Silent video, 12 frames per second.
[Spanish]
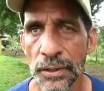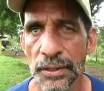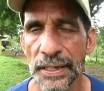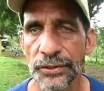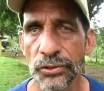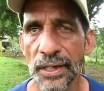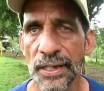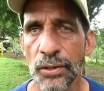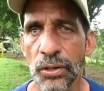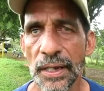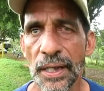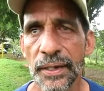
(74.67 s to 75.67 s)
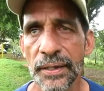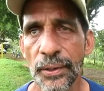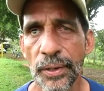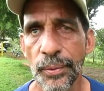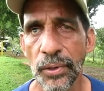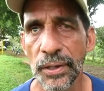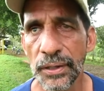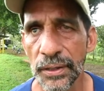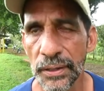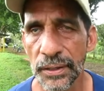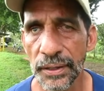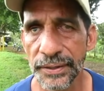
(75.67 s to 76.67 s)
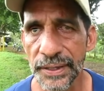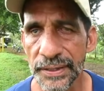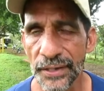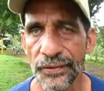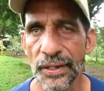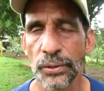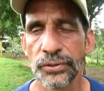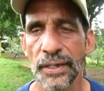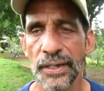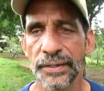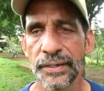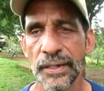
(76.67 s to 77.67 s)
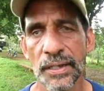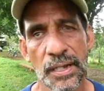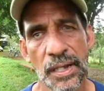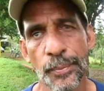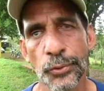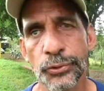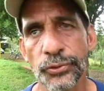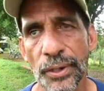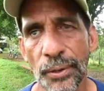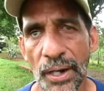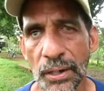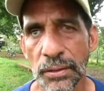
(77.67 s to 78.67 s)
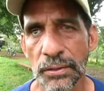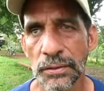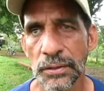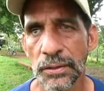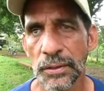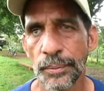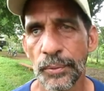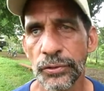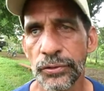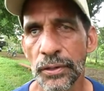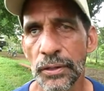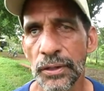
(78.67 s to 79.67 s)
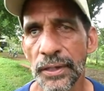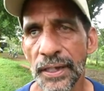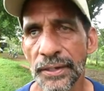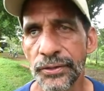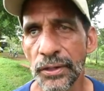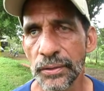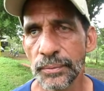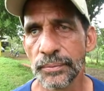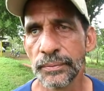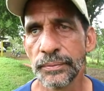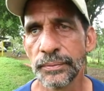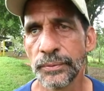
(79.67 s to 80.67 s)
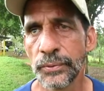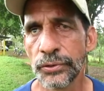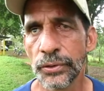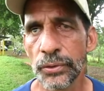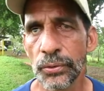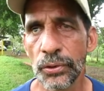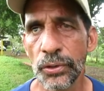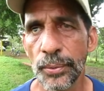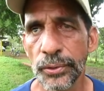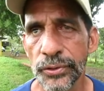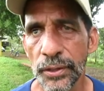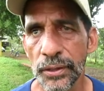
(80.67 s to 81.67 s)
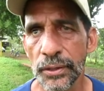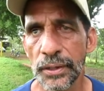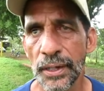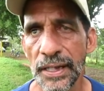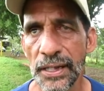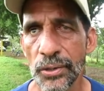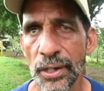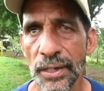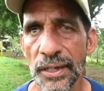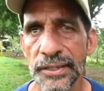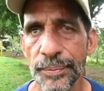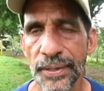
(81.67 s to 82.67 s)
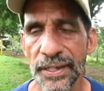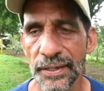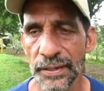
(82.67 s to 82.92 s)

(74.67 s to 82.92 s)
nacional escolar de béisbol en Santa Fe de los Chiles. Mucho trabajo, mucha dedicación, mucho orgullo y mucho cariño a la disciplina.